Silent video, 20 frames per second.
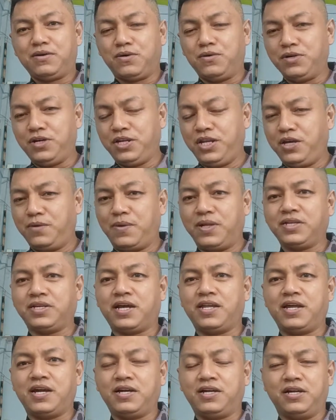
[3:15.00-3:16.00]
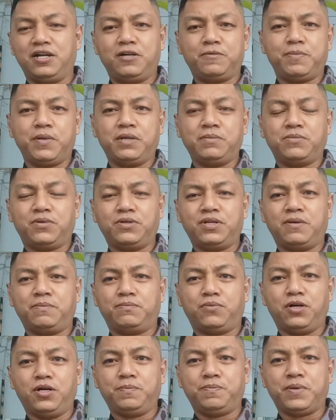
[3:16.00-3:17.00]
Kung iniwan ka ng girlfriend mo,
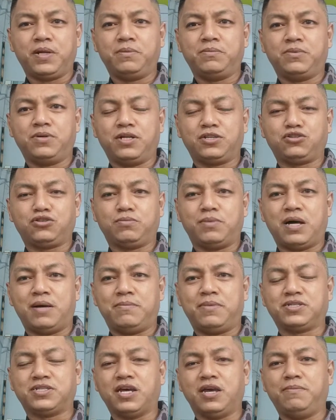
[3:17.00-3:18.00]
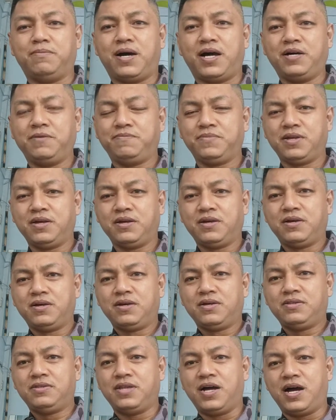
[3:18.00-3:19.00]
ng boyfriend mo at sumama sa iba
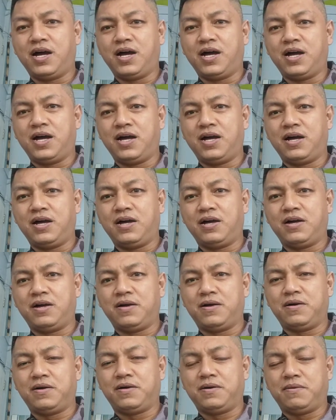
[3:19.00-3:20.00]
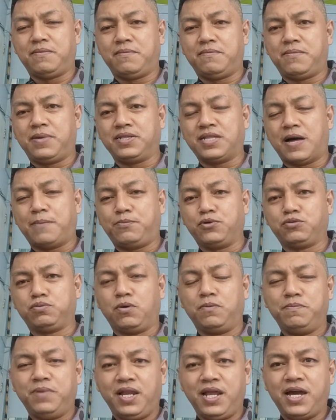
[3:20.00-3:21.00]
na matapos
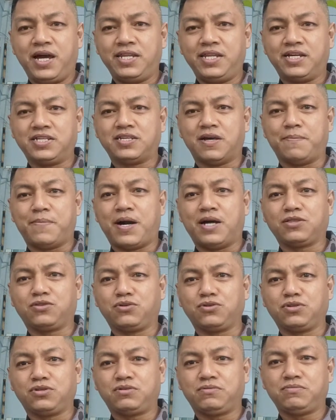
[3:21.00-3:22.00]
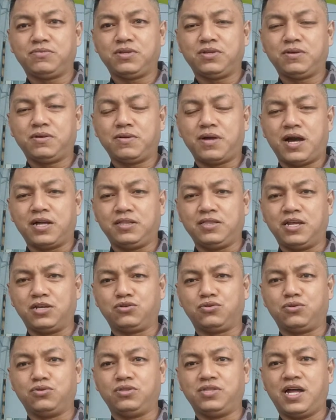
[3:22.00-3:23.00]
mong bilihan ng sapatos at
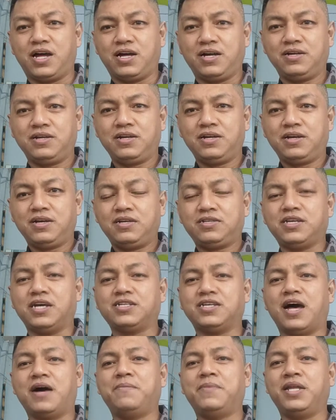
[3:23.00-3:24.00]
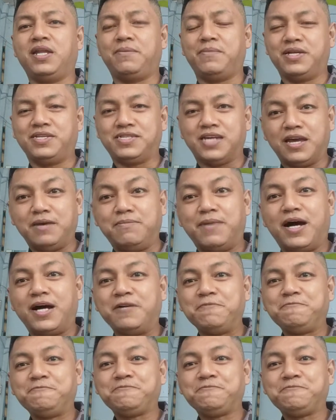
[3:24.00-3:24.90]
nasuot na, sasama naman sa iba.